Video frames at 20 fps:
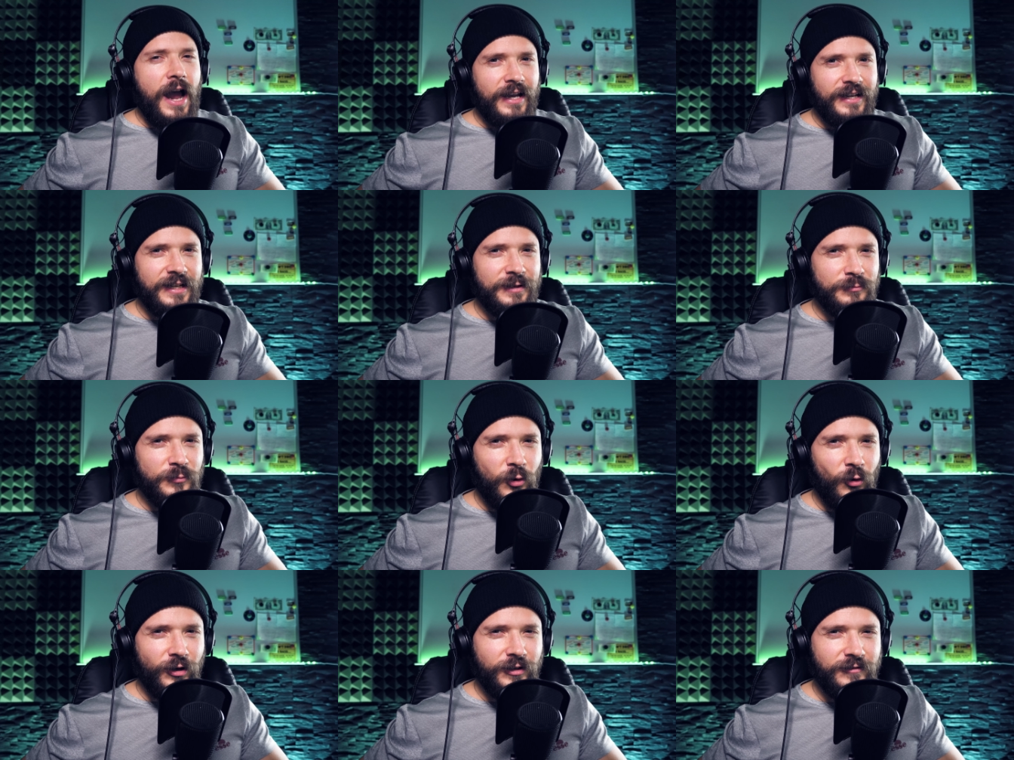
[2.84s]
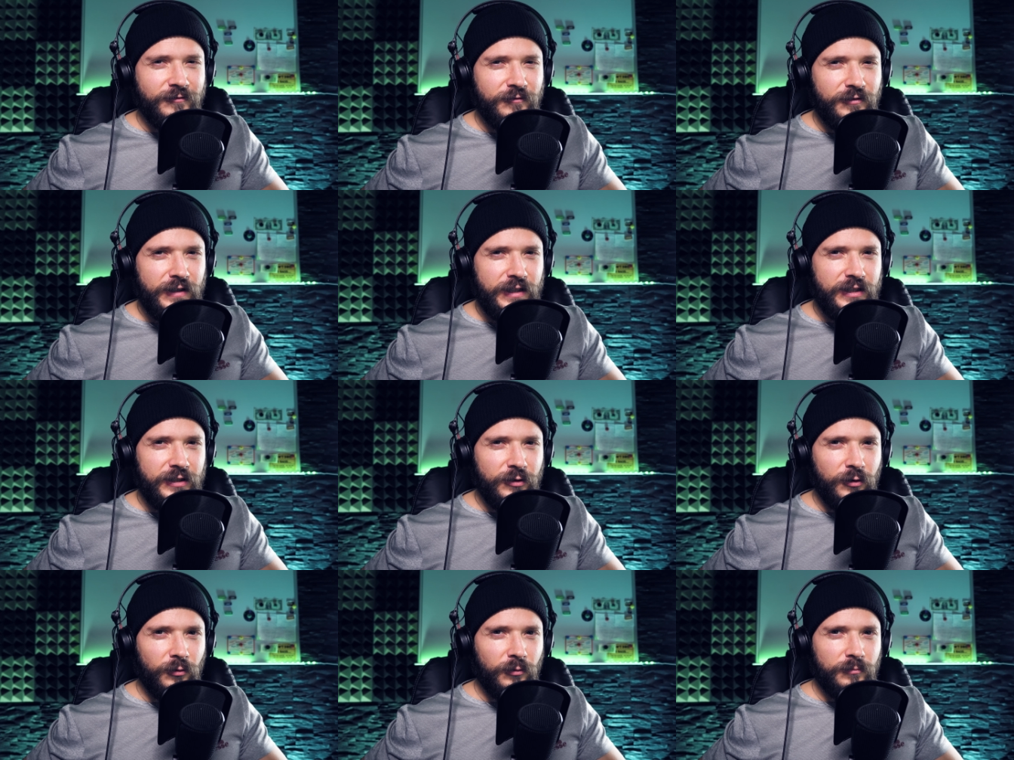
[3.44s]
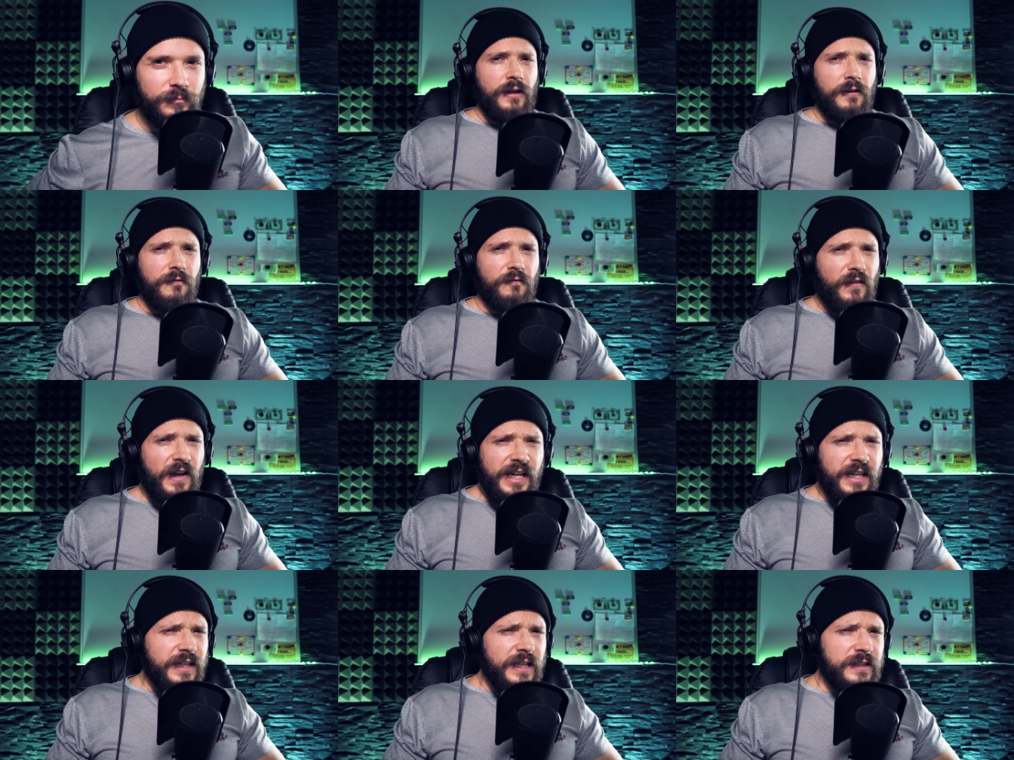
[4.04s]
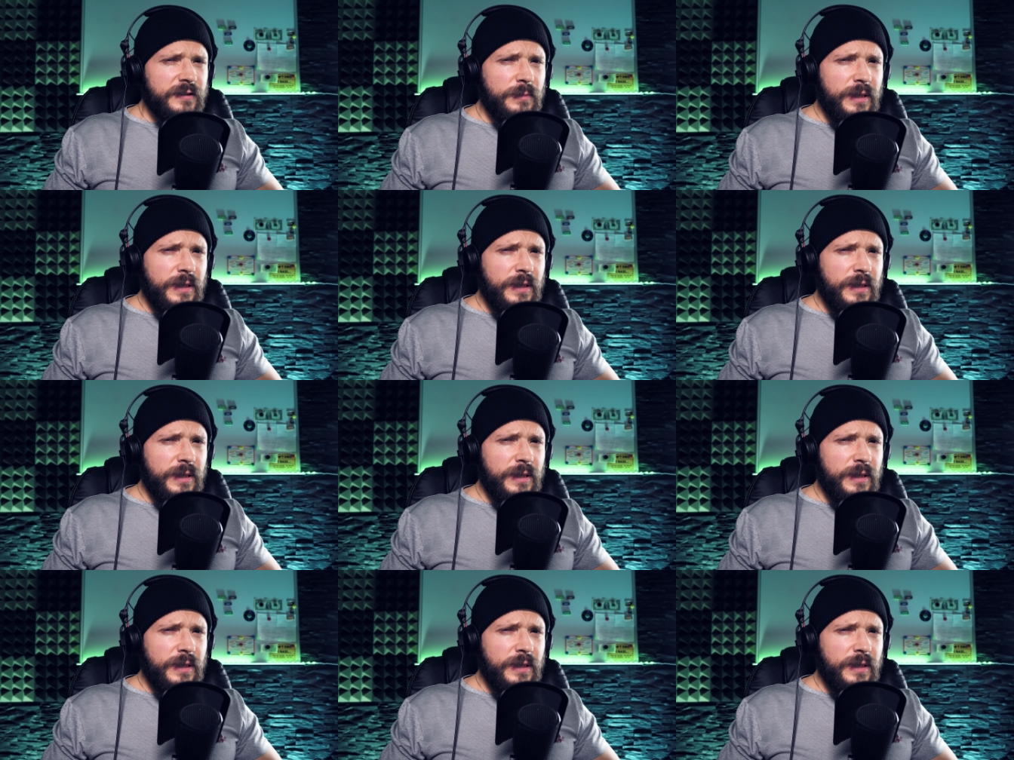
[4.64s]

einem neuen Video. Welches